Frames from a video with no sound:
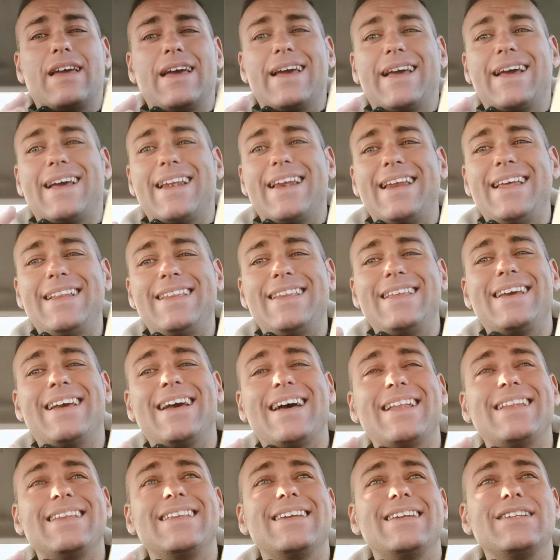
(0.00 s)
che
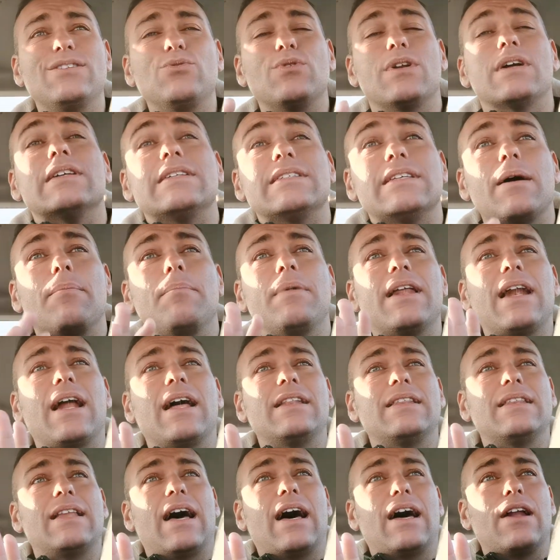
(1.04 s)
critica addirittura Samir
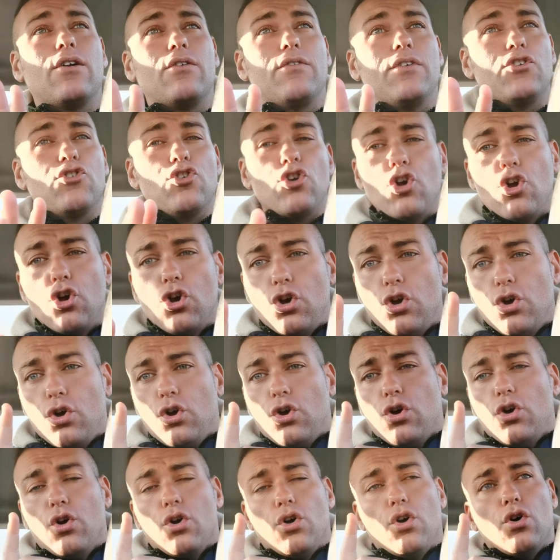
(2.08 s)
Andanovic.
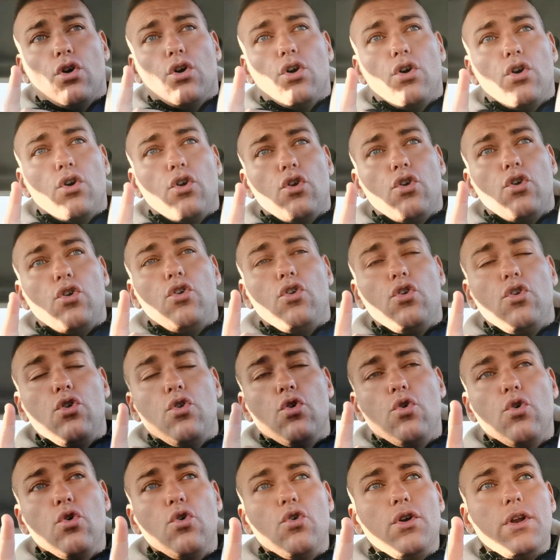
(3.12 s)

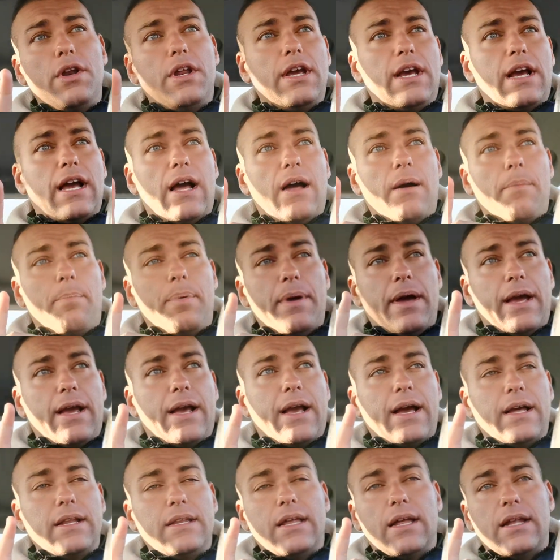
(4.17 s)
L'unica
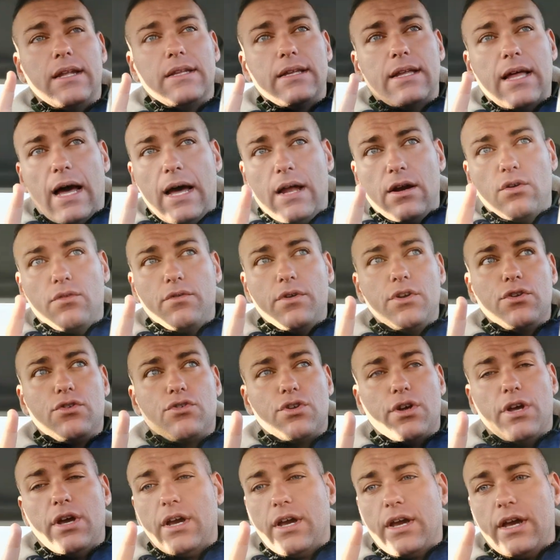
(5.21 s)
pecca di
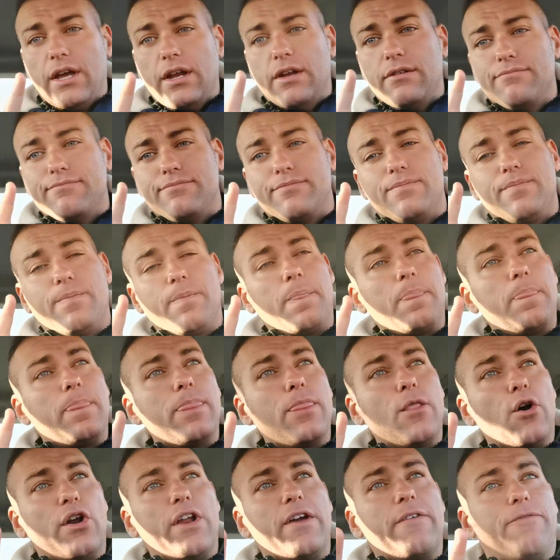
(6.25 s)
Andanovic è che
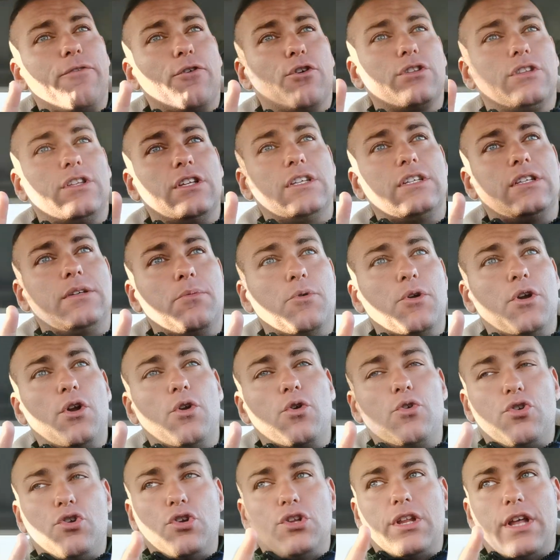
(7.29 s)
non è fortissimo nelle
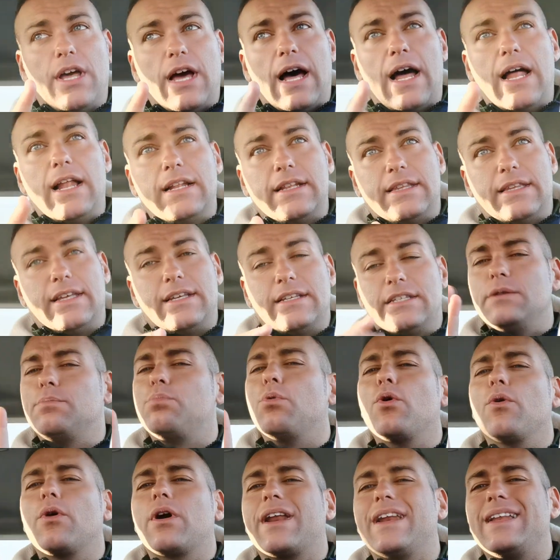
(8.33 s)
uscite alte, si
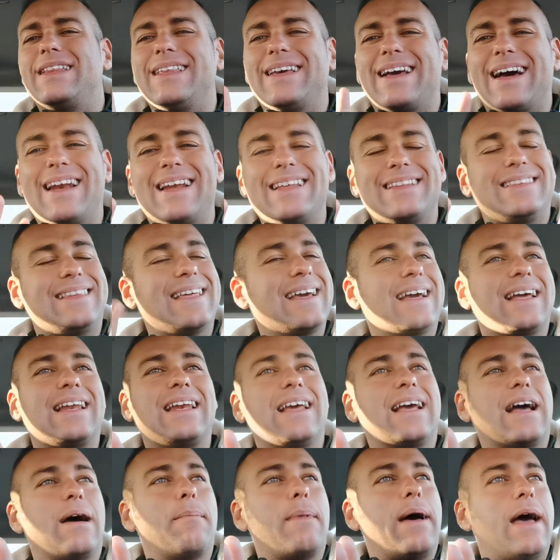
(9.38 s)
può criticare
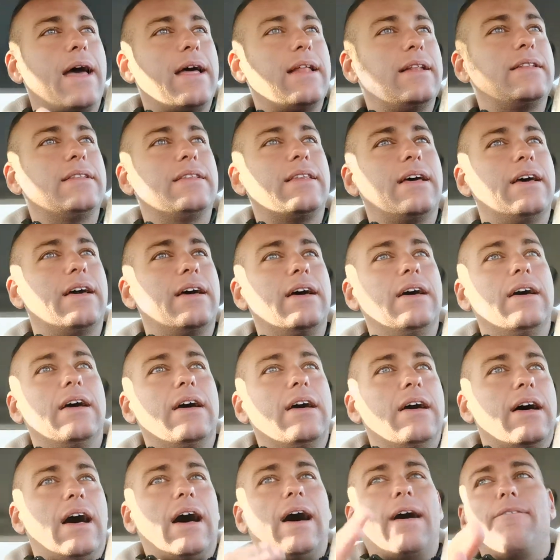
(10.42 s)
tecnicamente,
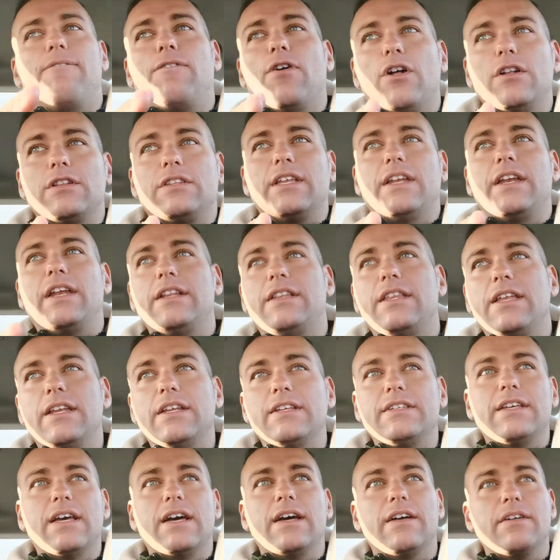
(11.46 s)
a volte nei tiri,
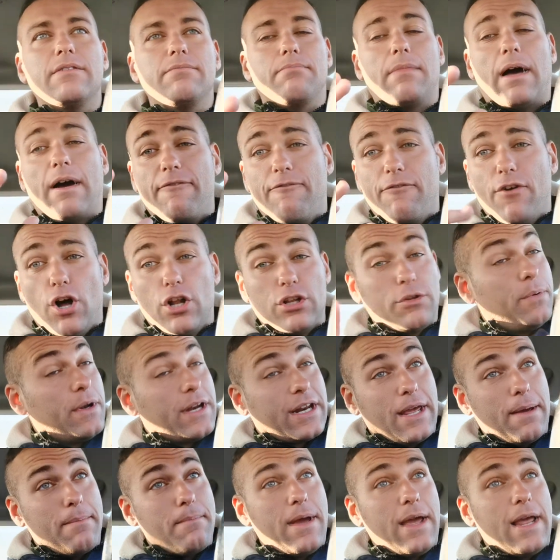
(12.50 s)
è, ma a volte
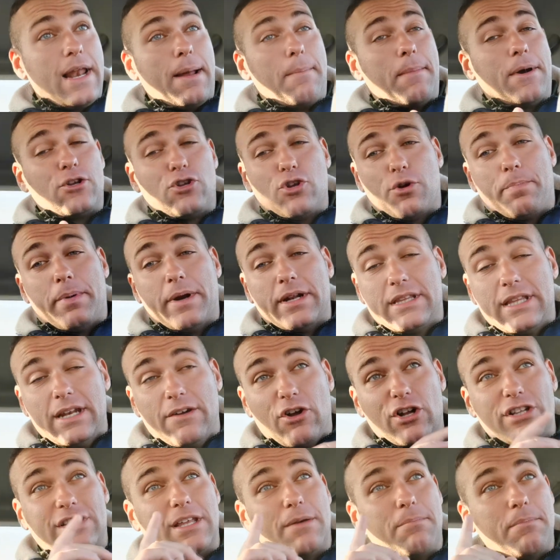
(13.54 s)
perché è la maggior parte delle
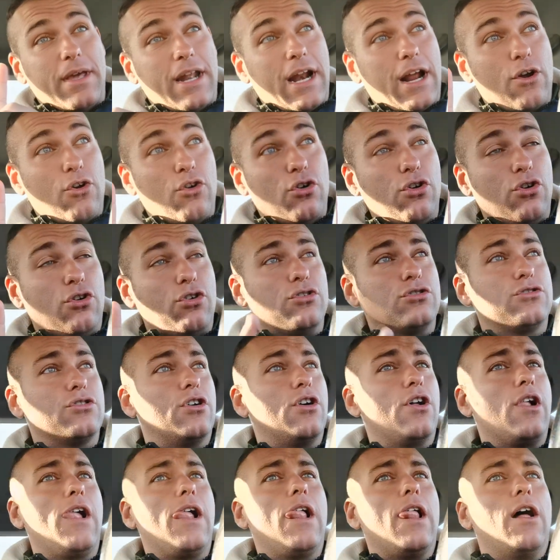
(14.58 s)
volte è
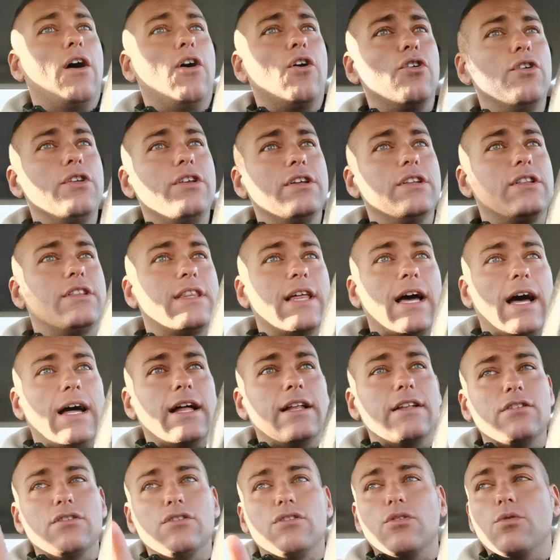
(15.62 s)
miracoloso. Ogni
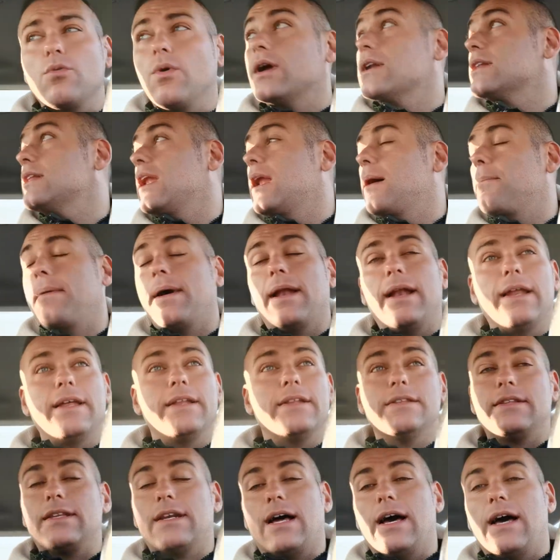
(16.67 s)
tanto guarda la palla
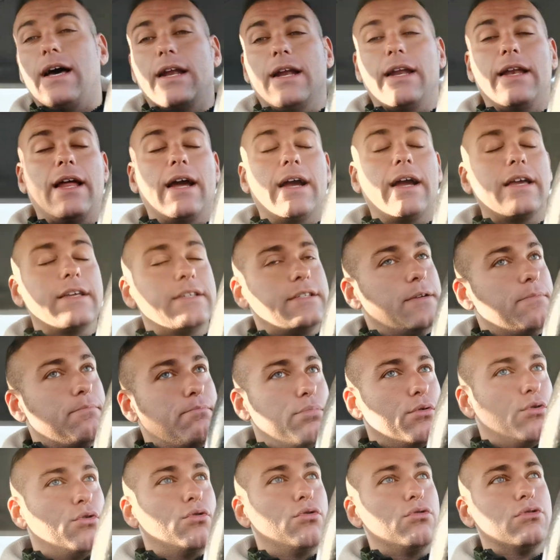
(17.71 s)
entrare, neanche si
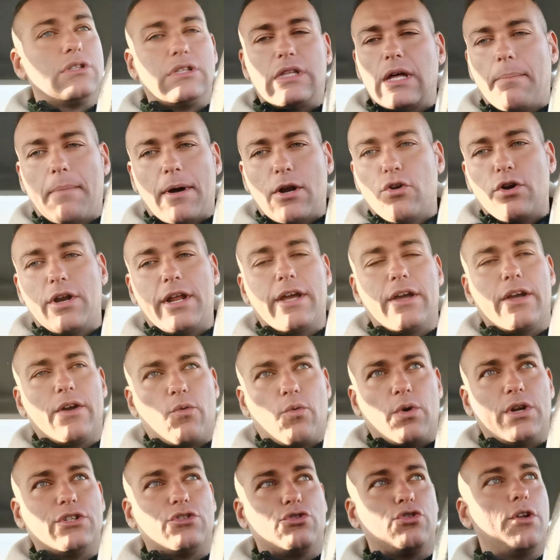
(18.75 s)
butta, ma non è
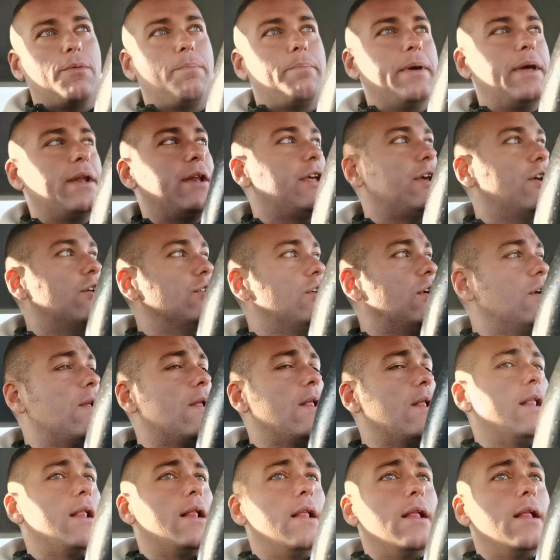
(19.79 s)
questo il periodo